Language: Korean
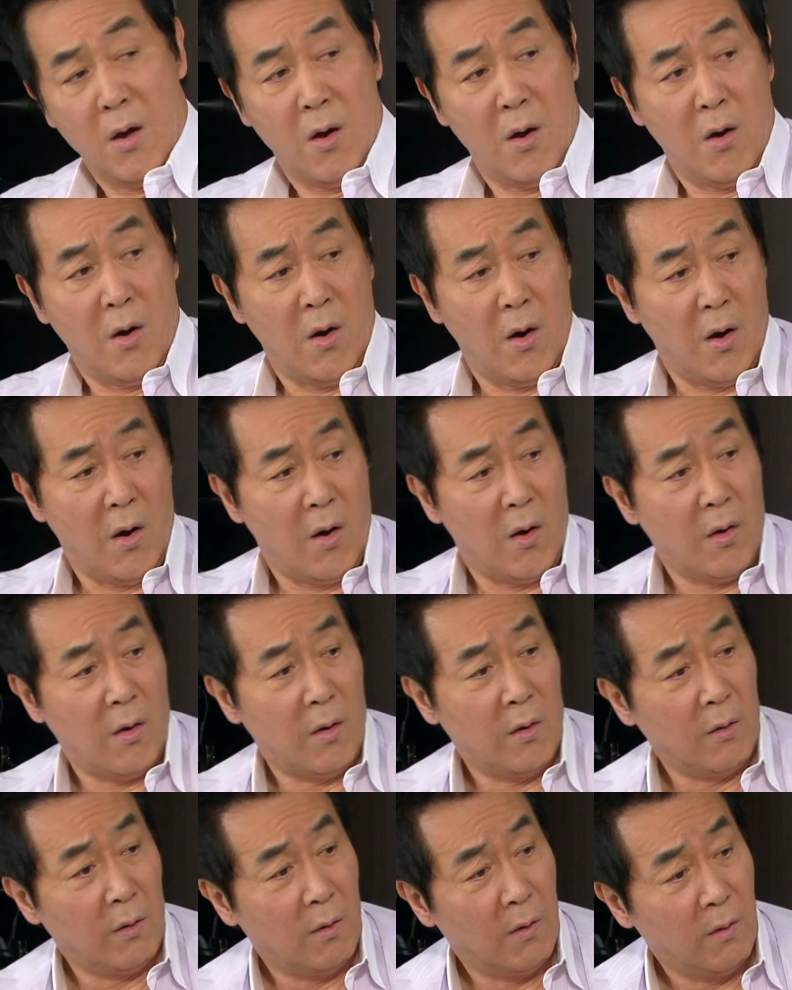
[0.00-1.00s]
어,
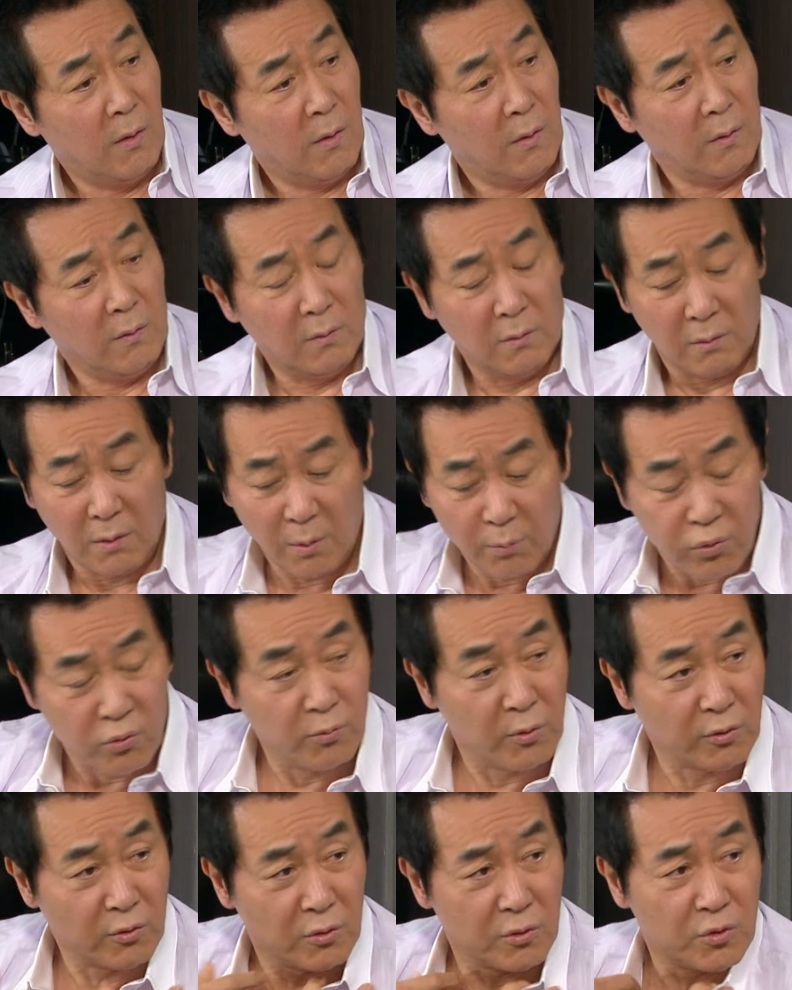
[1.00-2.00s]
너네
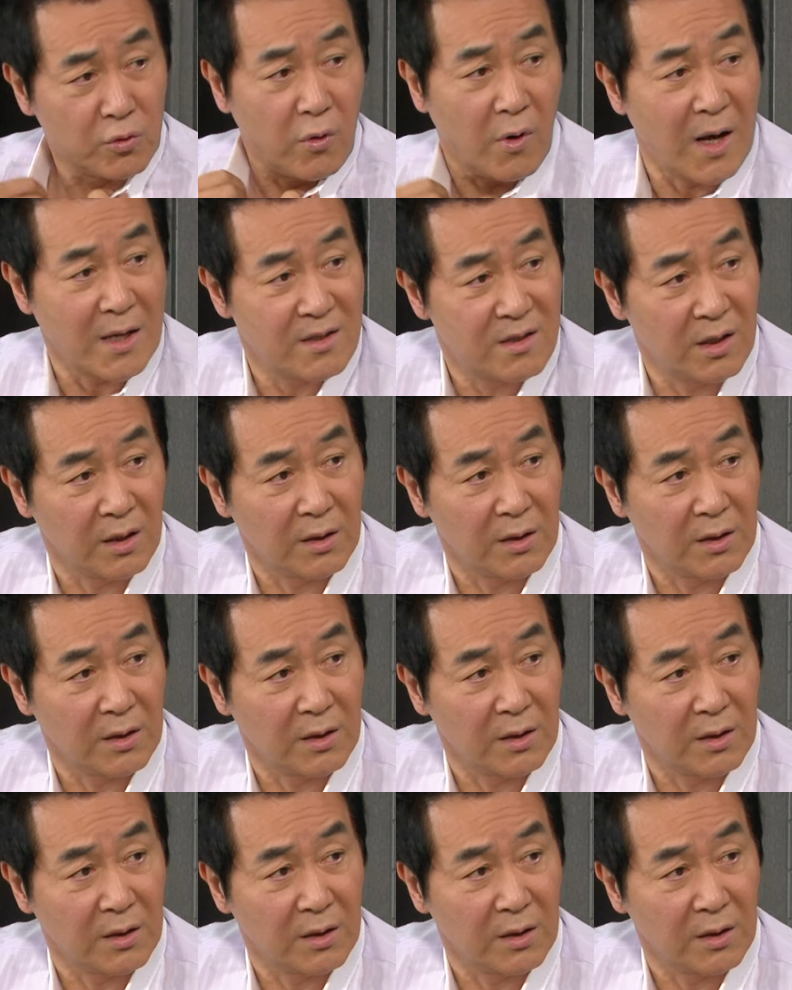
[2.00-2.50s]
부모들은 속안